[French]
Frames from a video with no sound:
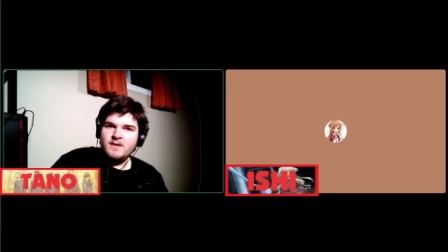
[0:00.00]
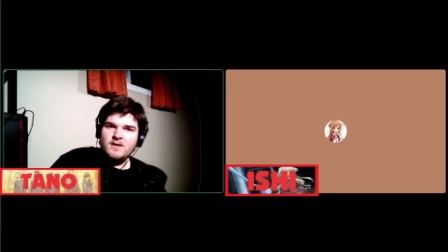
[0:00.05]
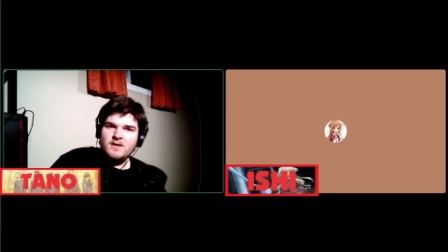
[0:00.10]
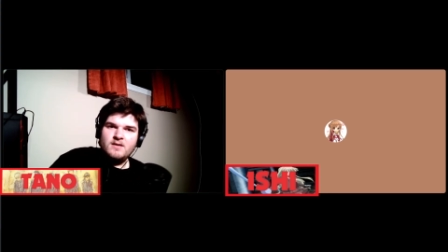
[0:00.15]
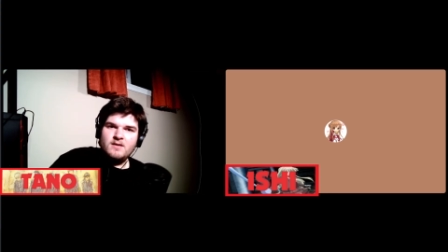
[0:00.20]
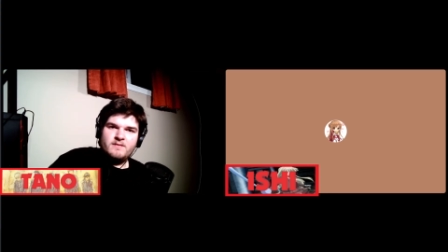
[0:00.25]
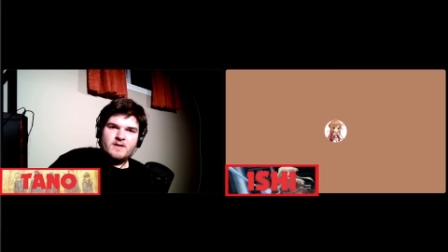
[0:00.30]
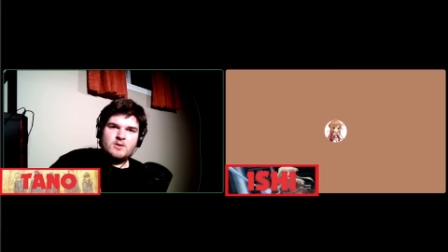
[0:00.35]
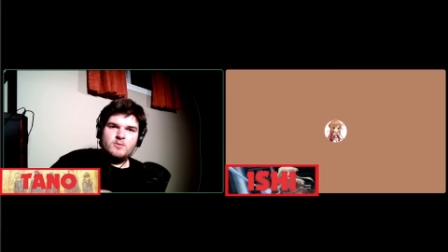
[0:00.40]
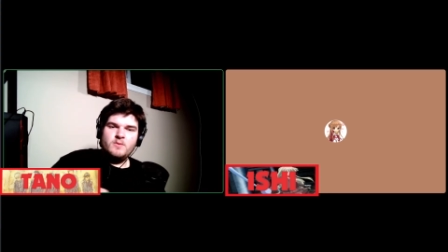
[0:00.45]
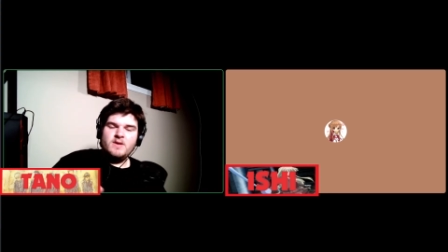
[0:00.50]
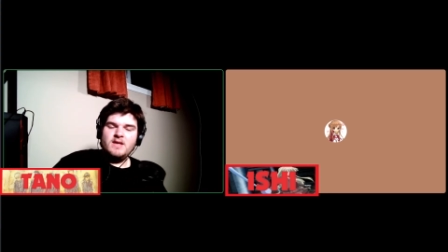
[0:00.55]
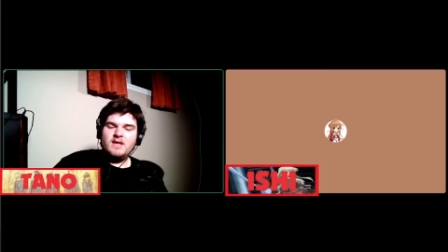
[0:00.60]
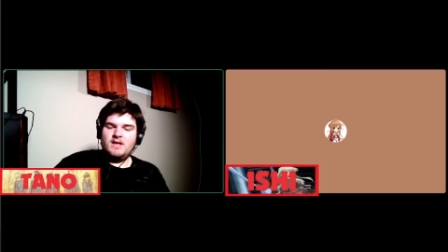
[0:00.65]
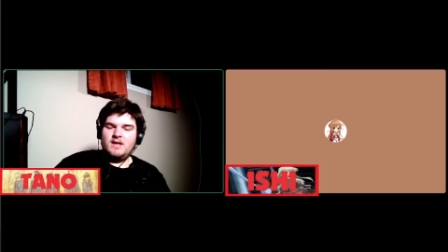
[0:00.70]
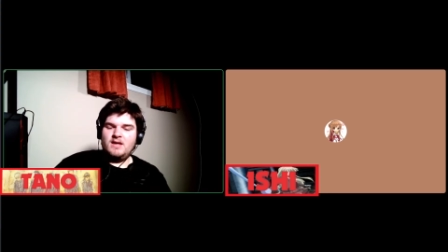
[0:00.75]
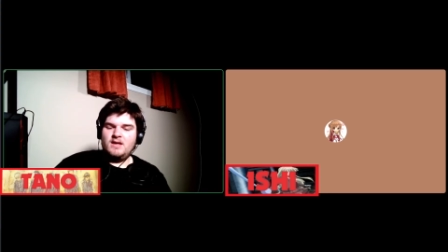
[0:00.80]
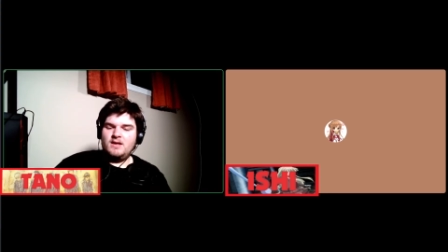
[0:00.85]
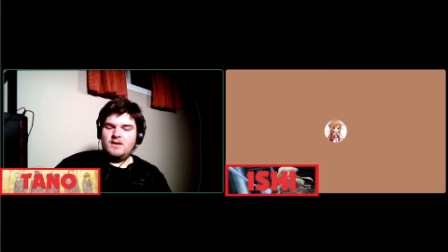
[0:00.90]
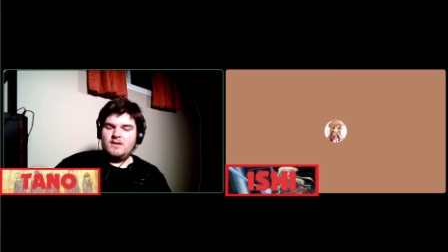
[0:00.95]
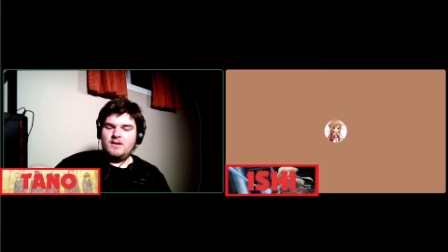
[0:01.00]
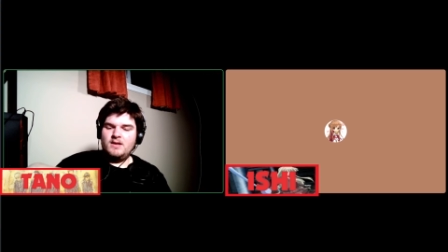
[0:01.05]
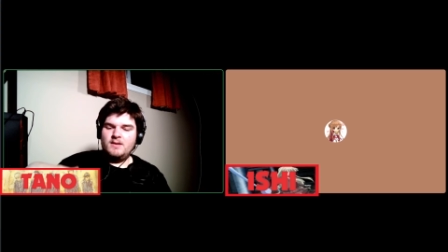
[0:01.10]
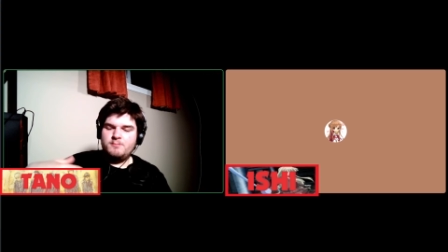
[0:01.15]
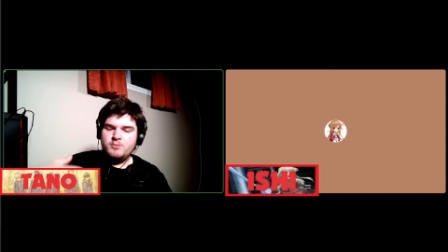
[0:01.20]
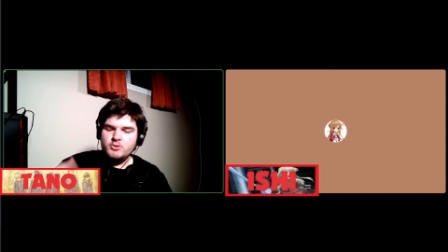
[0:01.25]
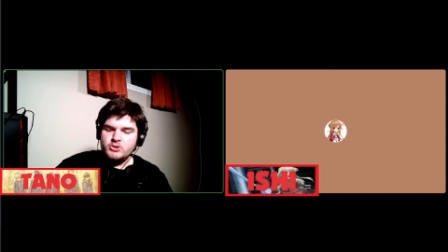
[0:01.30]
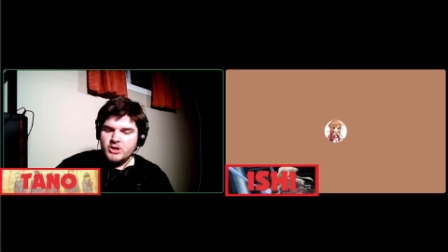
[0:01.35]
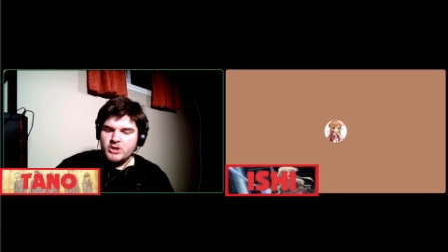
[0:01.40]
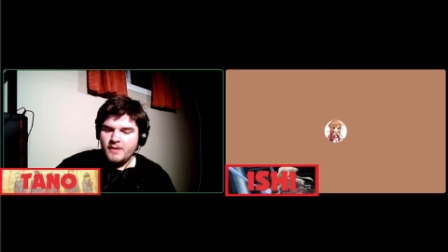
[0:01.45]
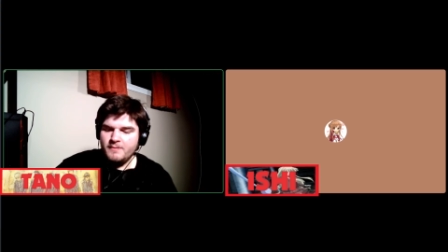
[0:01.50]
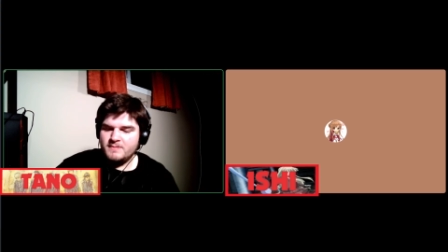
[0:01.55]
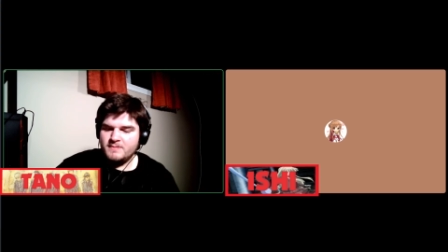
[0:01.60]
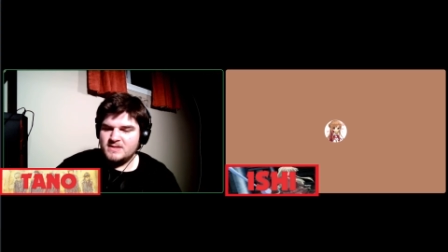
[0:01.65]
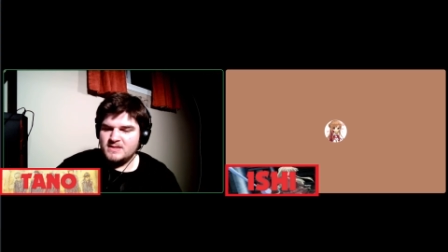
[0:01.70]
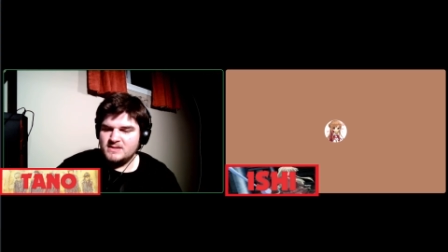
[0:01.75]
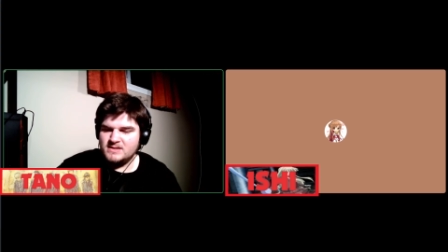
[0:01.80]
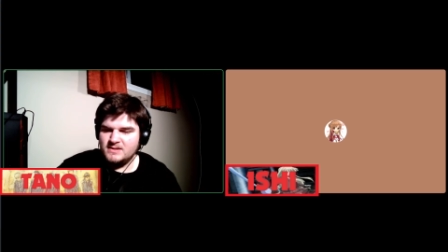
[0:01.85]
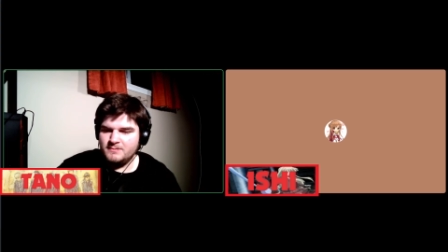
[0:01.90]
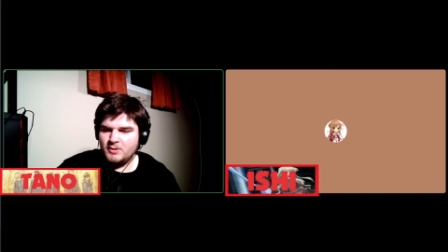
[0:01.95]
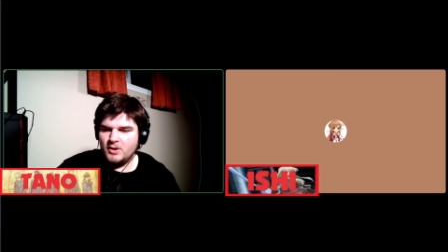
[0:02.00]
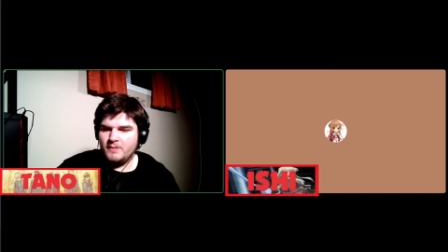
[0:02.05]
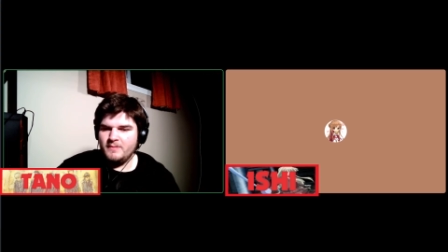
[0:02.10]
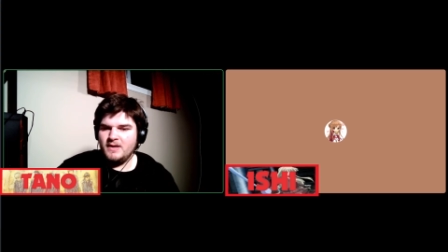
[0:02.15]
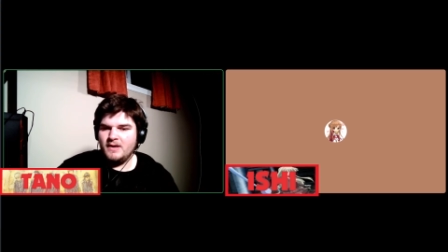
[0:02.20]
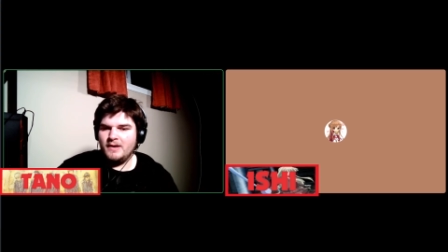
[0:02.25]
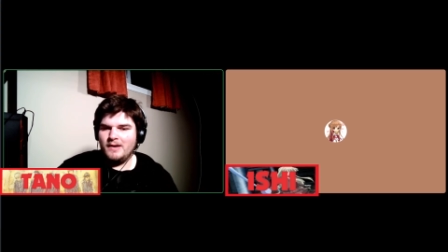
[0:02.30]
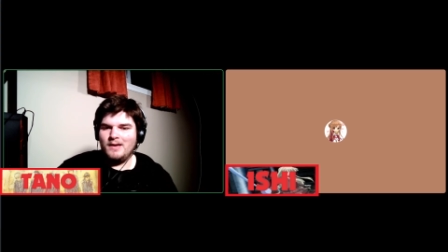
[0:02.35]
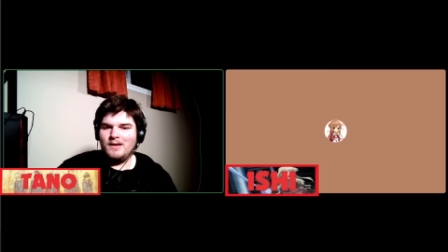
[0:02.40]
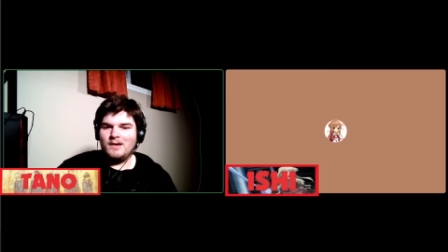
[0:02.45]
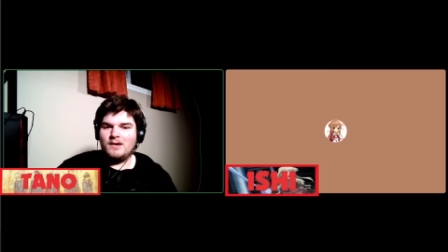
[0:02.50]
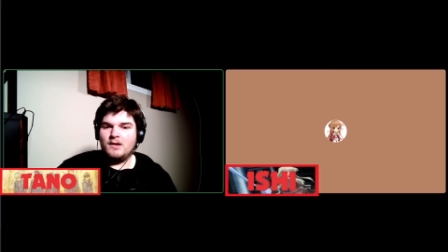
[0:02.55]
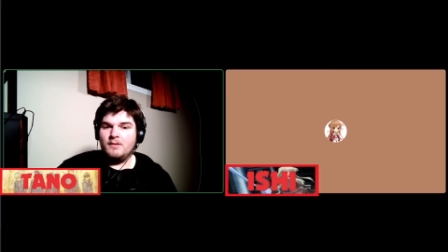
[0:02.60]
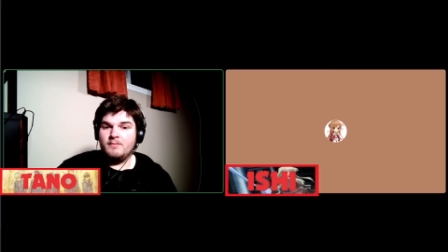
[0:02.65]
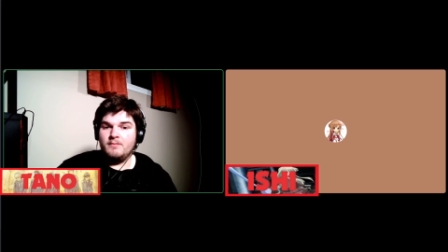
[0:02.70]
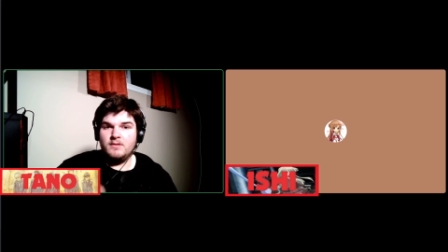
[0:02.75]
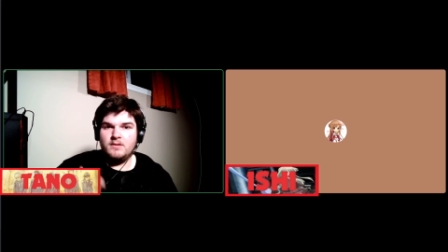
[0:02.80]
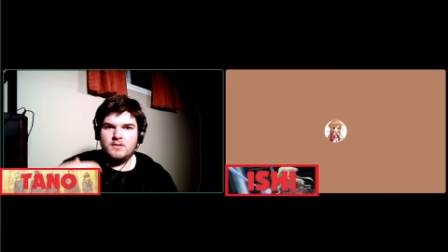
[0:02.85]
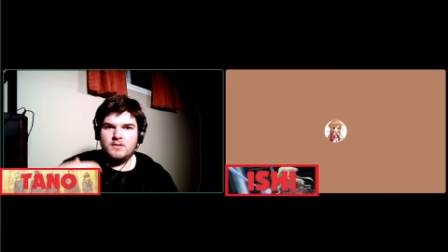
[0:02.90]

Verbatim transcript: Fait que lui, il, est plus jeune, puis c'est ses premiers, euh, comme,